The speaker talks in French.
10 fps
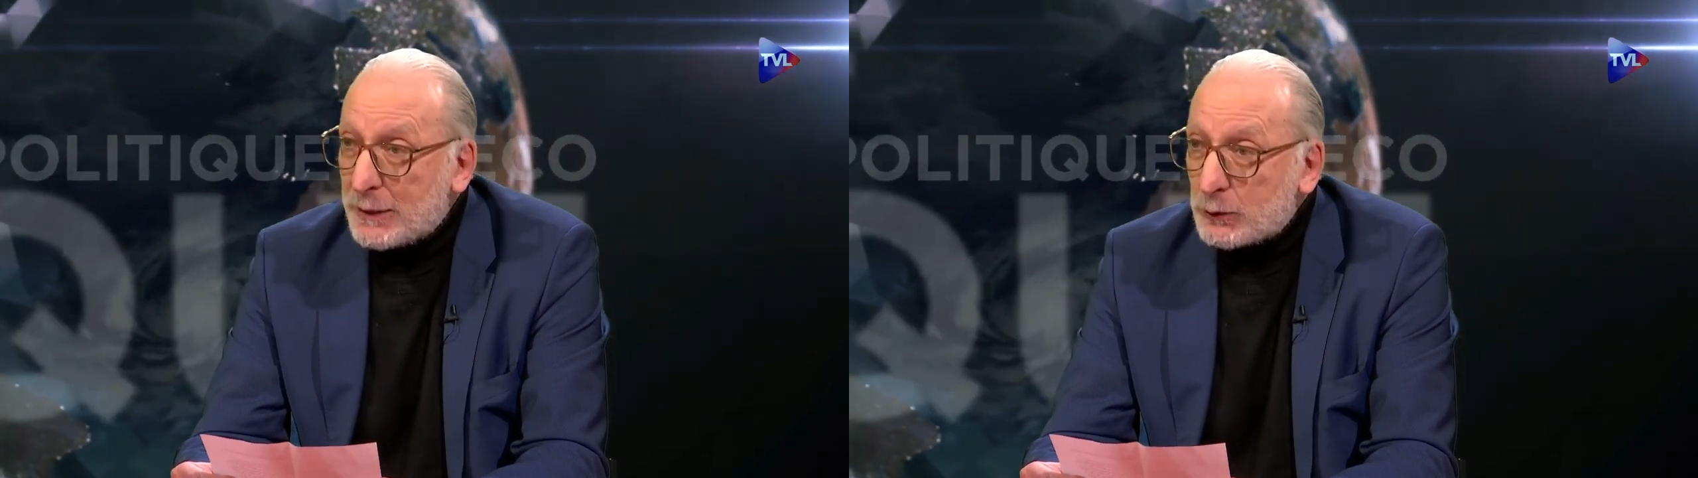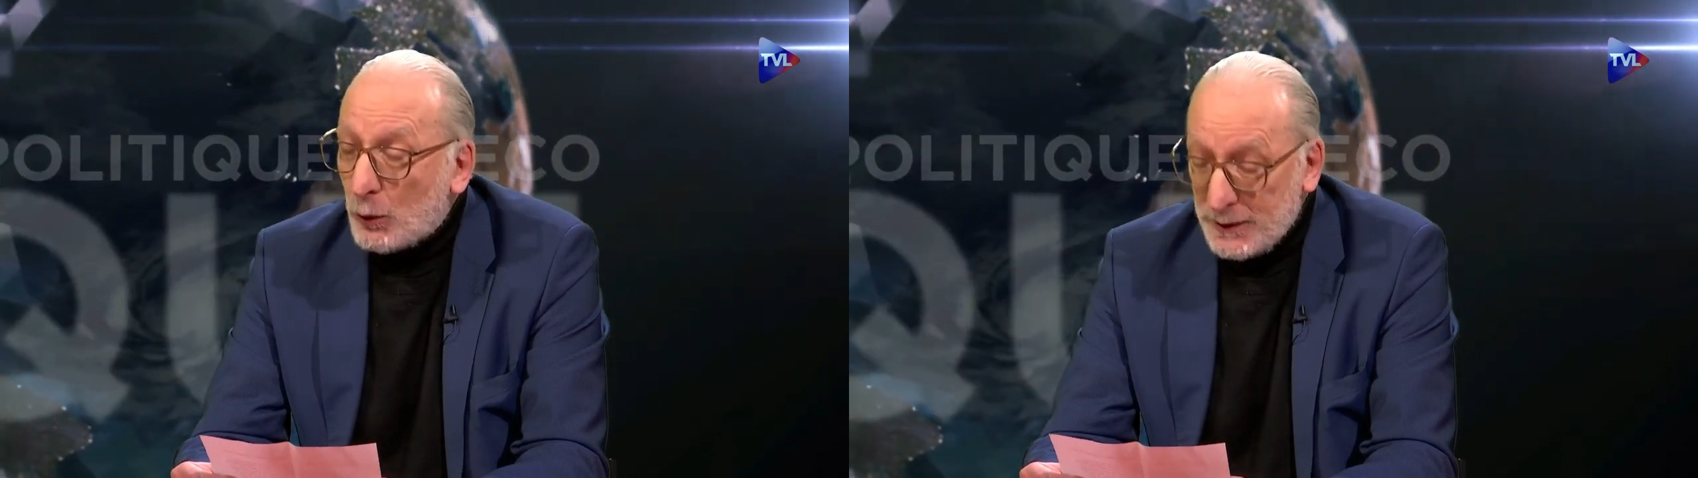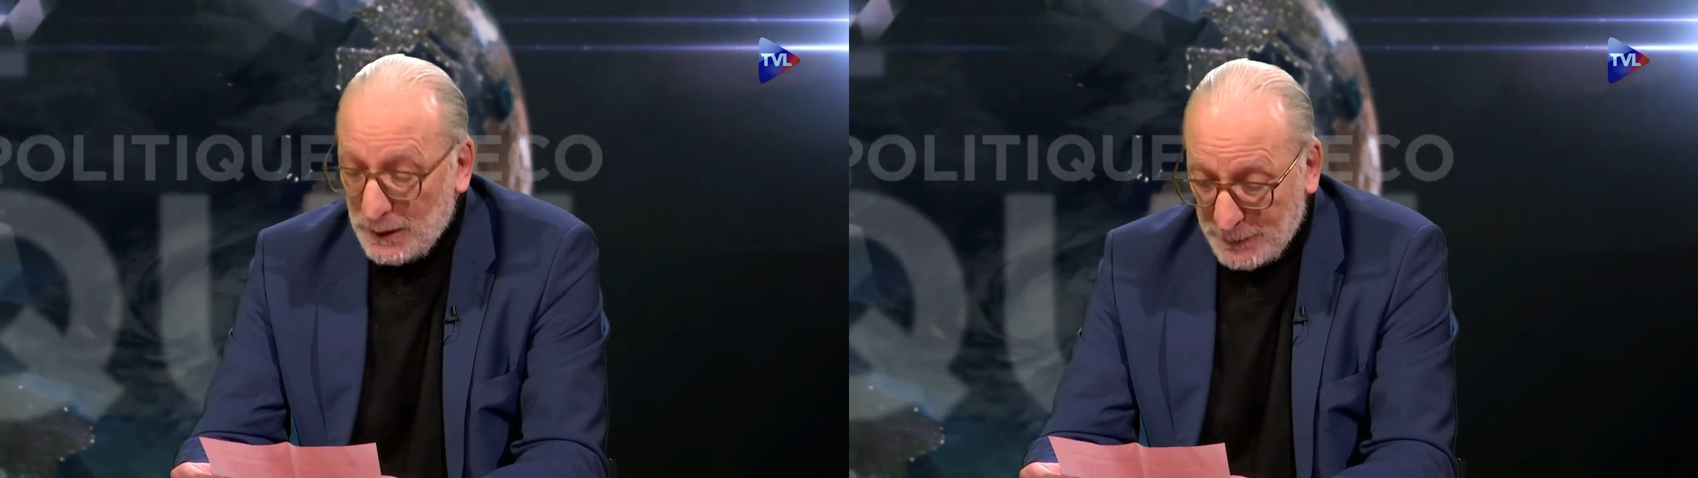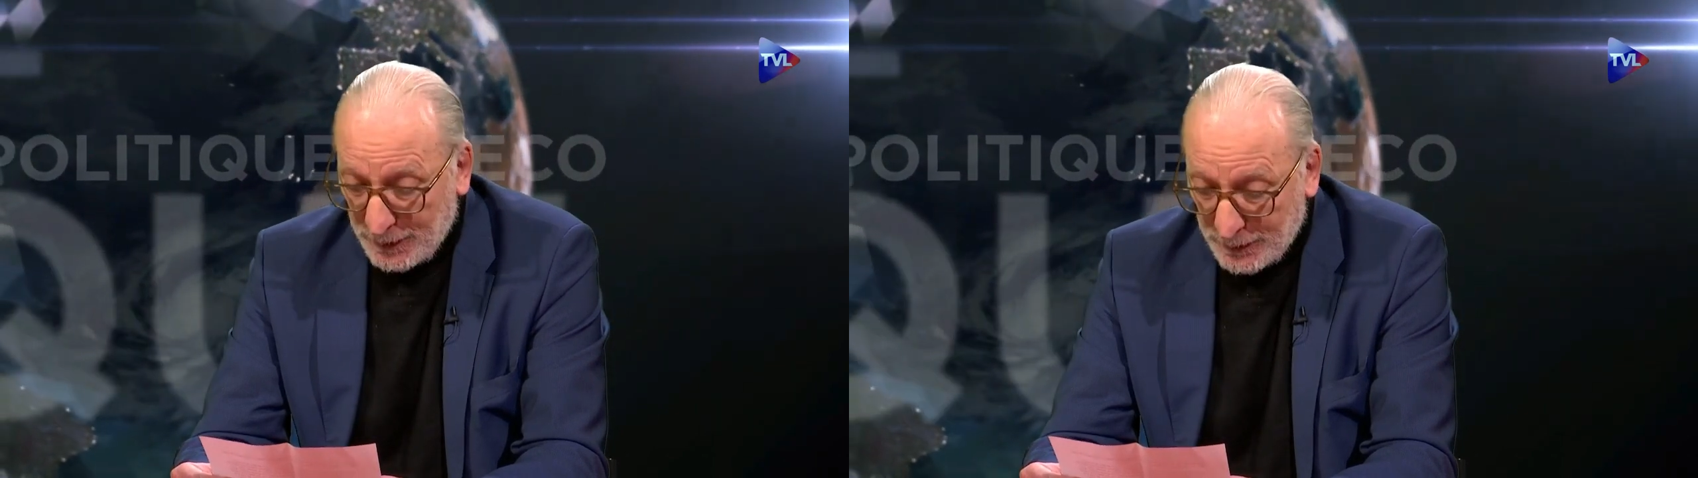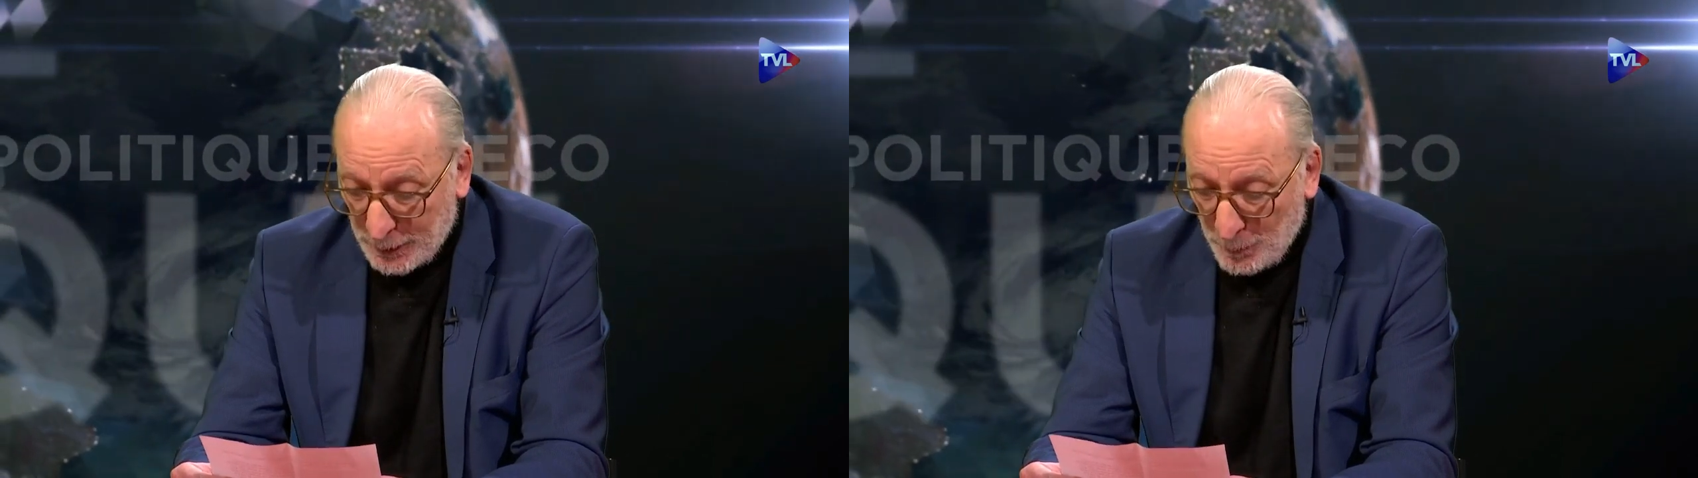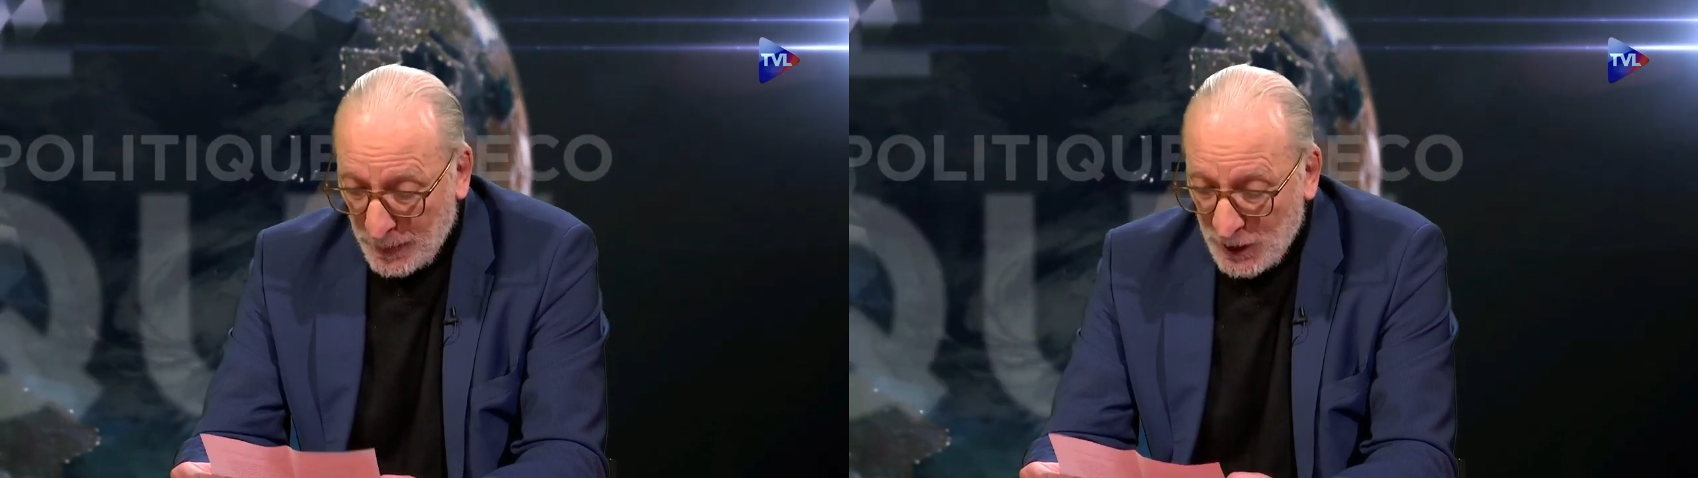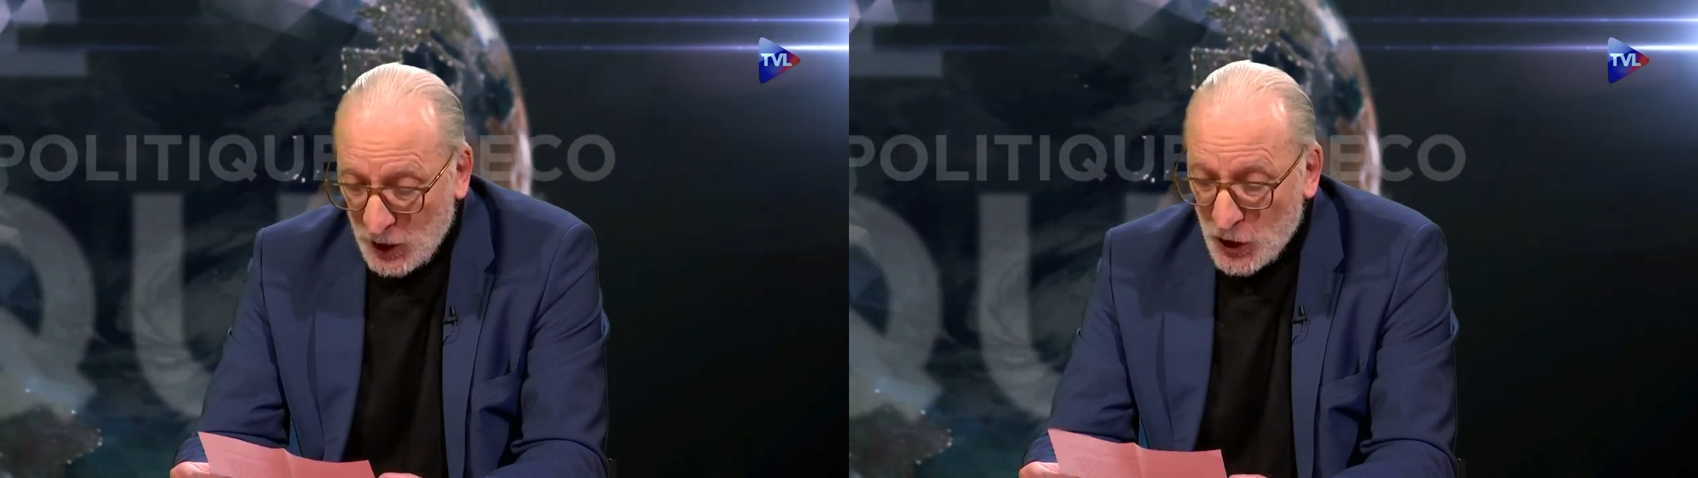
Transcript: pétroliers américains.